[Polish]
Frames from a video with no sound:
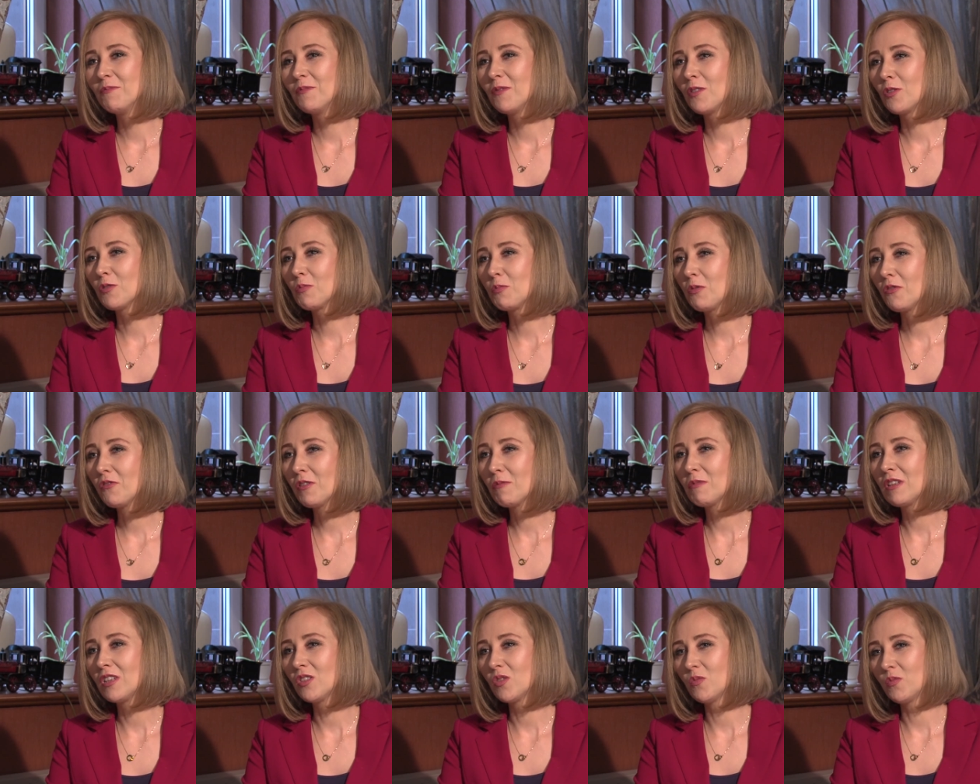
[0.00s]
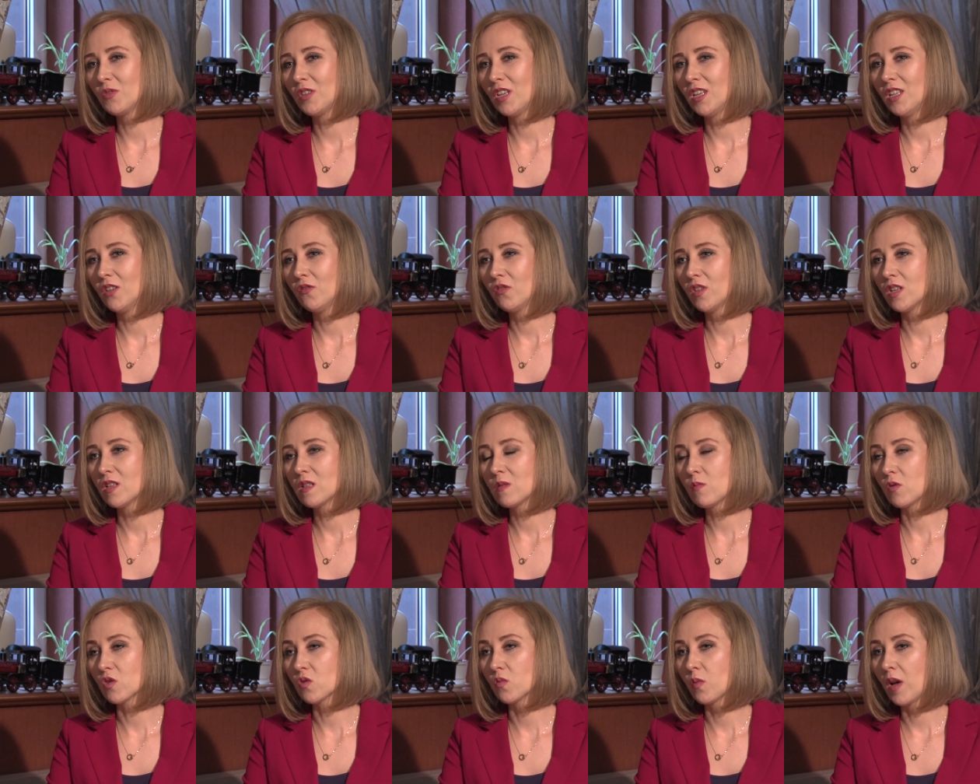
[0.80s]
Odpowiem na to pytanie w ten
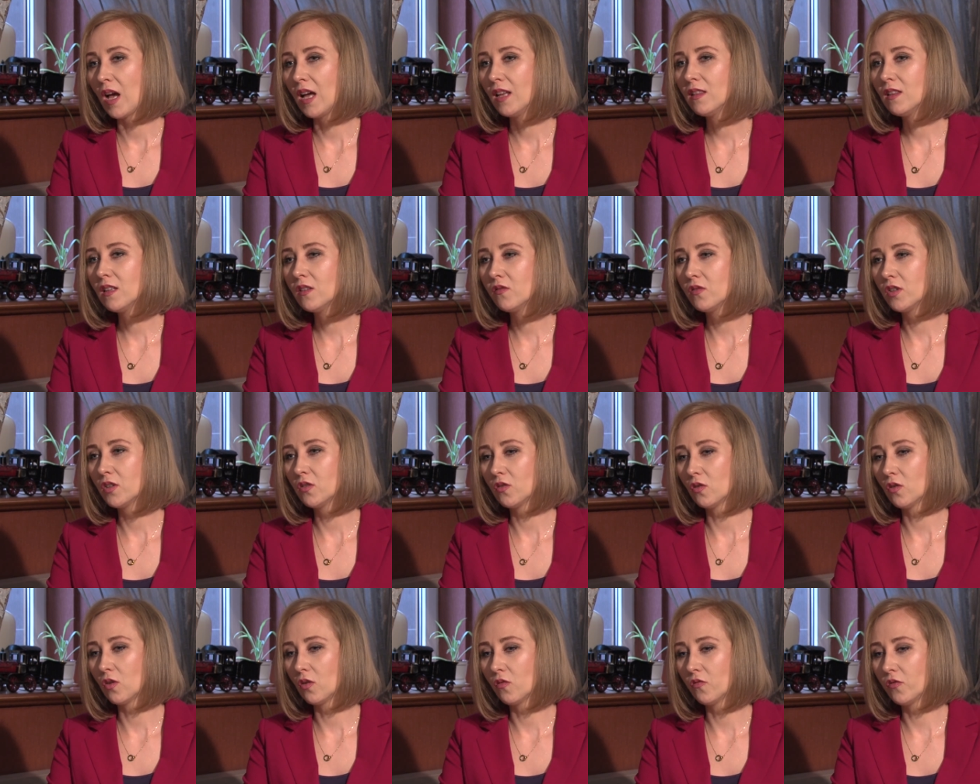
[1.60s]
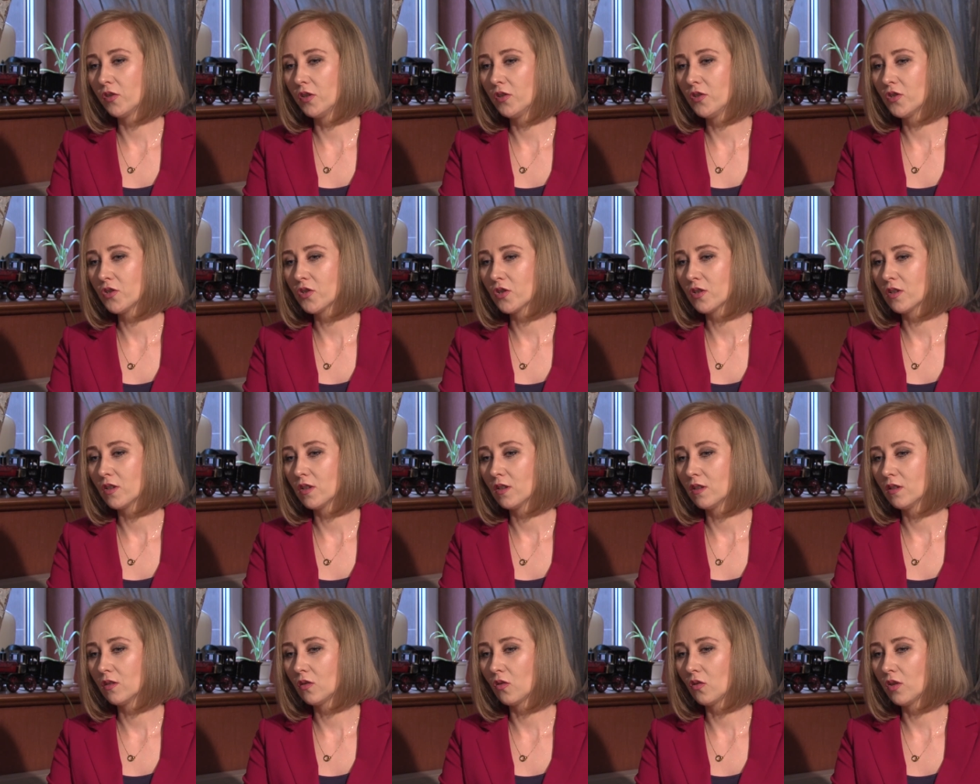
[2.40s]
sposób. Hanna Wiktorowicz
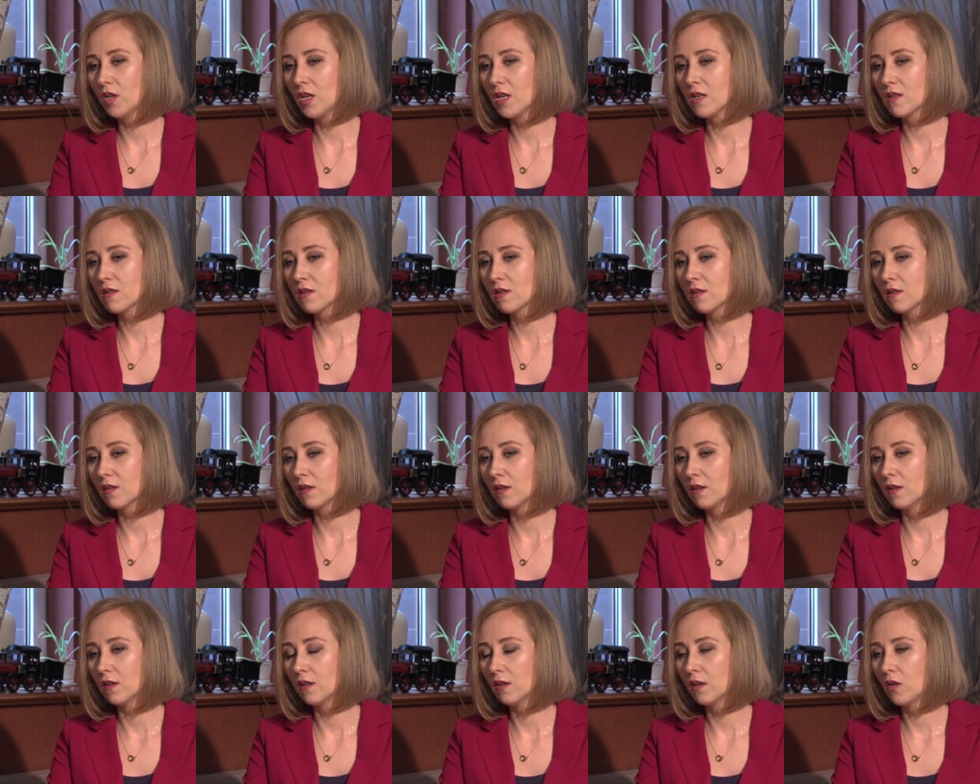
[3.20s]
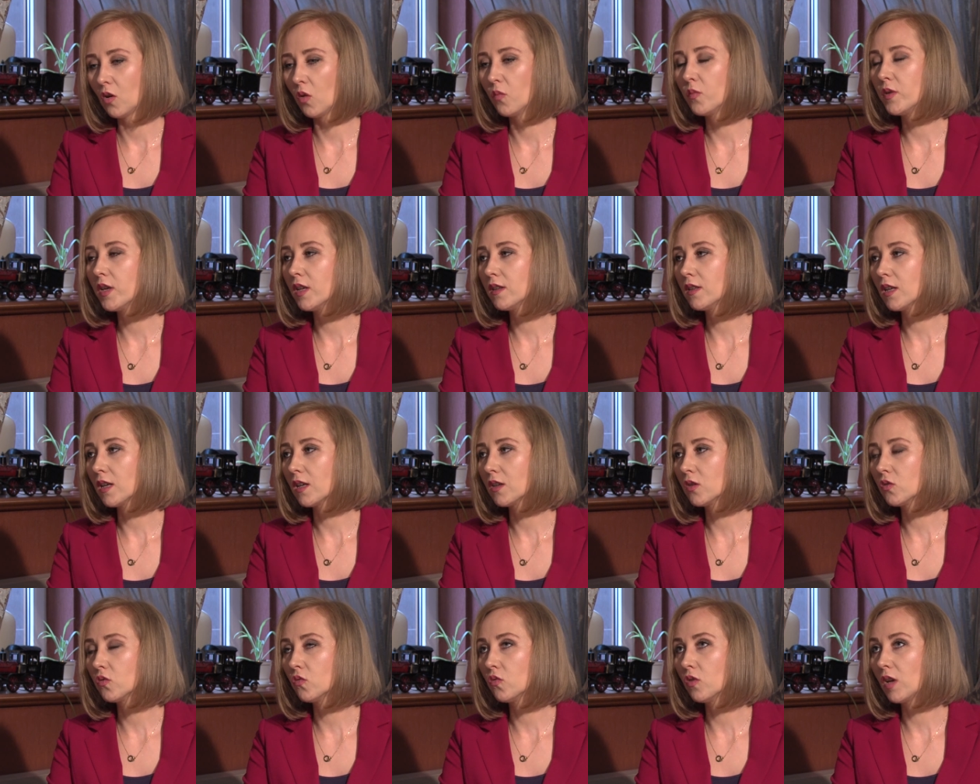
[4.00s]
to jest y, kobieta,
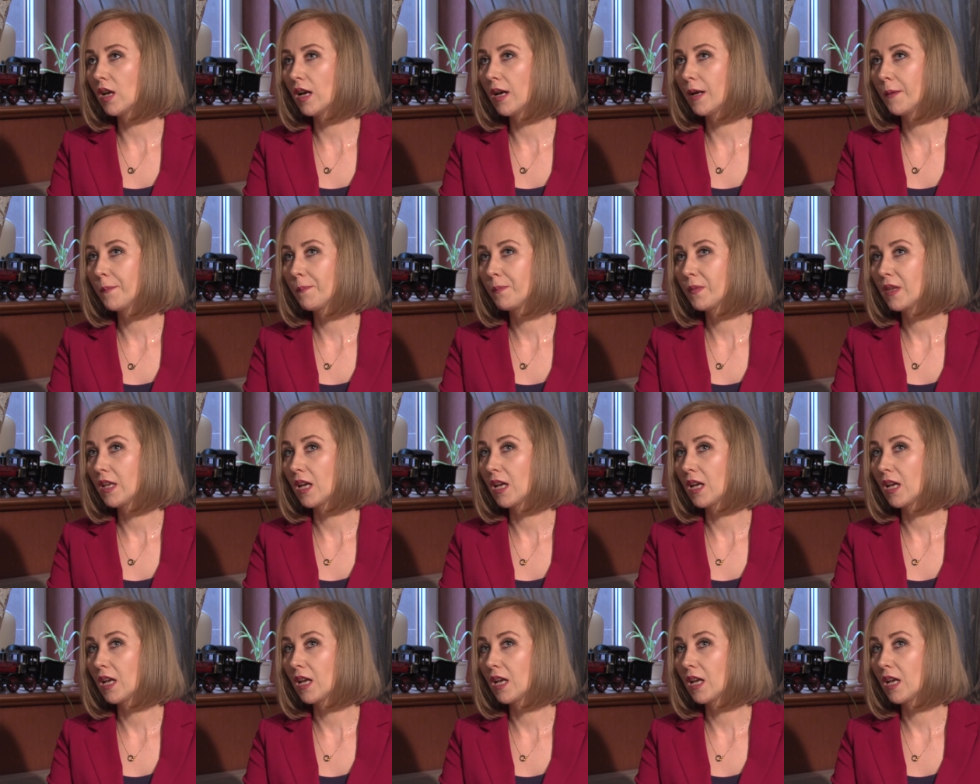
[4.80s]
która,